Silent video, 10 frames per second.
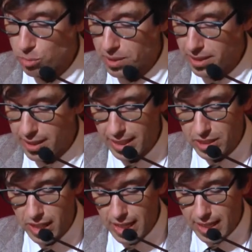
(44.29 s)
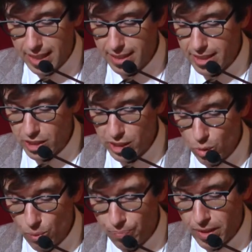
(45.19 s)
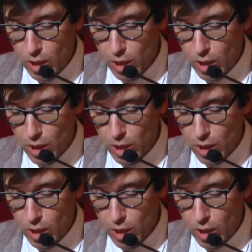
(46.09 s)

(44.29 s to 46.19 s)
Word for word: 2003 e dirigiu